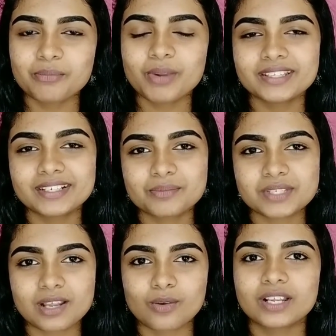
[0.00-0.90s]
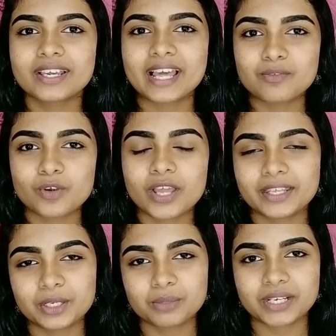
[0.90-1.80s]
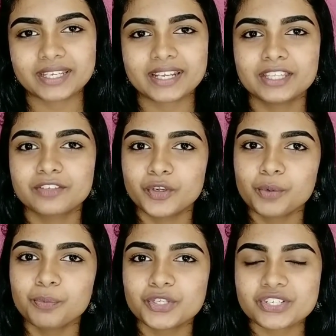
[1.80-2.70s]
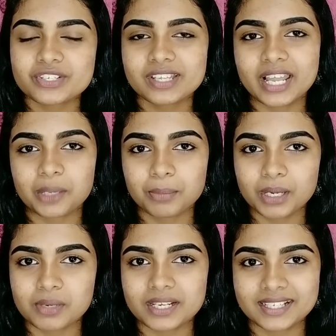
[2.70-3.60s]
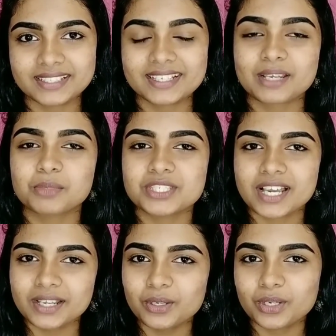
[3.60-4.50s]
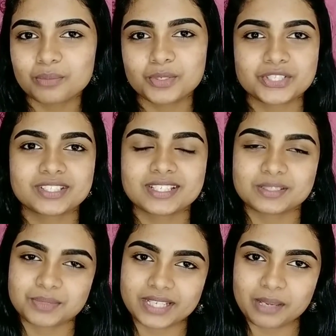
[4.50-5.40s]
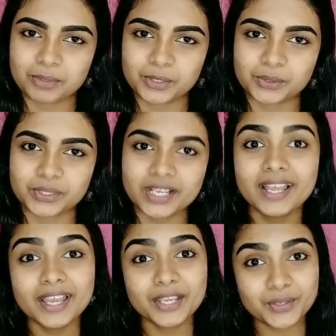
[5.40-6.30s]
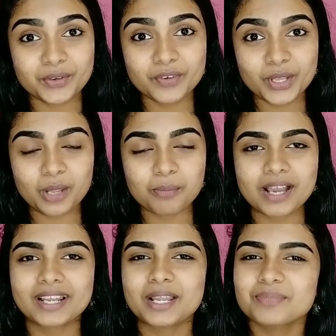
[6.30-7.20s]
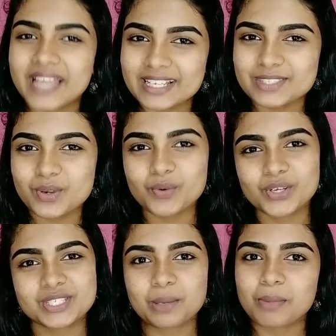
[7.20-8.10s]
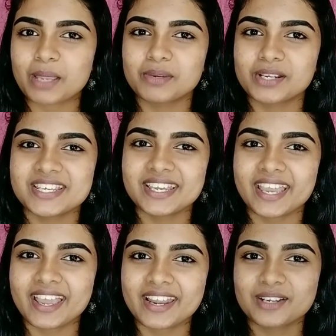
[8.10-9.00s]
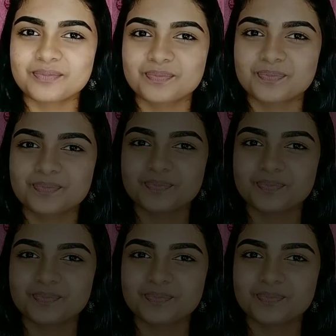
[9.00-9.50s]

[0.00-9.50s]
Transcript: கண்டிப்பாக இந்த டிப்ஸ் எல்லாம் உங்களுக்கு ஹெல்ப்ஃபுல்லாக இருக்கும்னு நினைக்கிறேன் இந்த வீடியோ பிடிச்சிருந்தா லைக் பண்ண மறக்காதீங்க நம்ம சேனல் உங்களுக்கு பிடிச்சிருந்தா சப்ஸ்கிரைப் பண்ணிக்கோங்க இன்னொரு வீடியோவில் பார்க்கலாம் தேங்க்ஸ் ஃபார் வாட்சிங் பை பை டேக் கேர்